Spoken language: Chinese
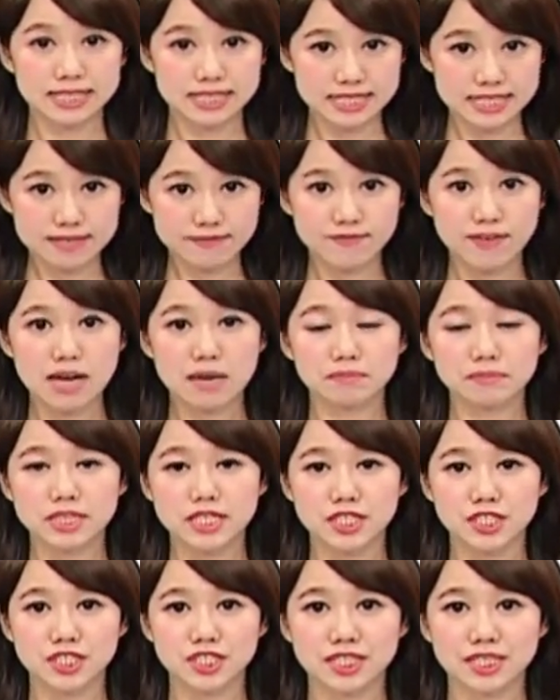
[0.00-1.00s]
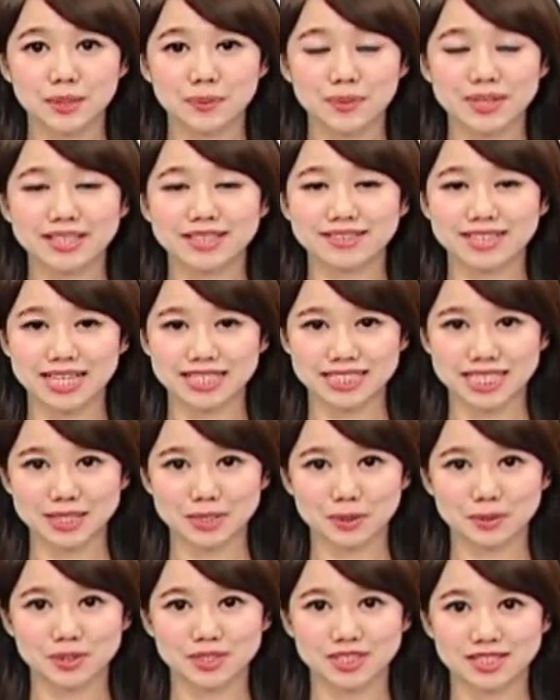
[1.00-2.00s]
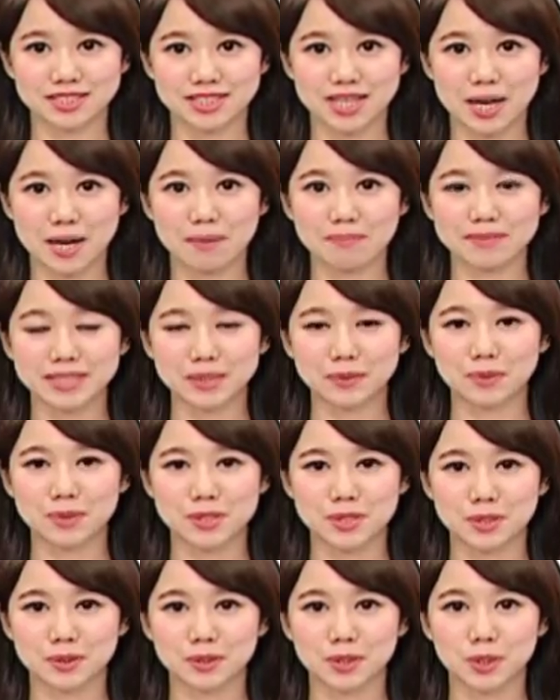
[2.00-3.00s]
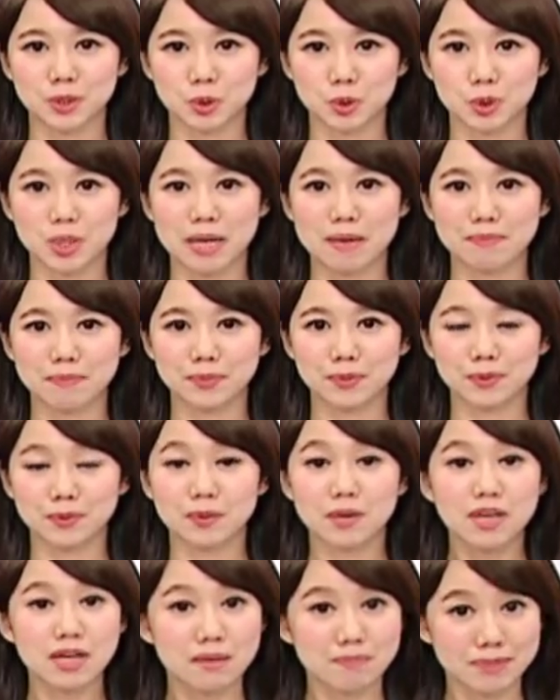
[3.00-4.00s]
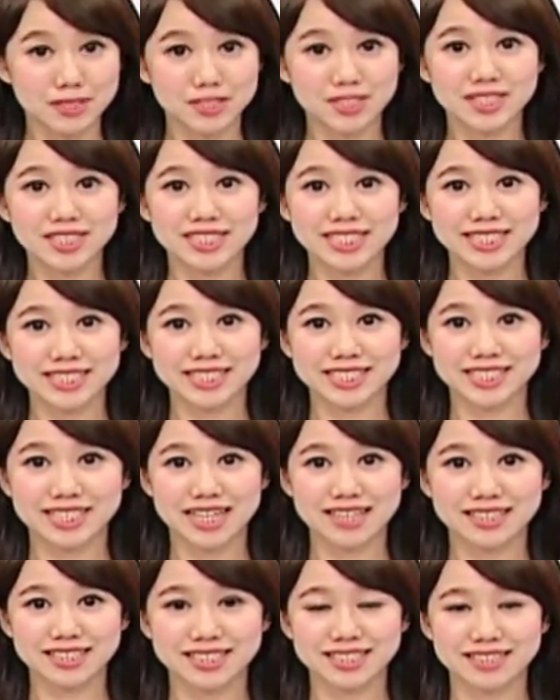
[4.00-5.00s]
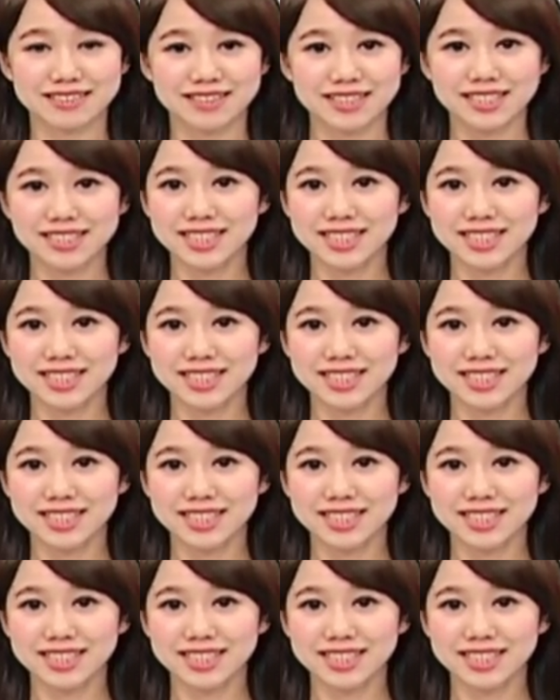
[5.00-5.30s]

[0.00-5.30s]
一方面是因为大家都知道，美国总统川普本身是一个商人，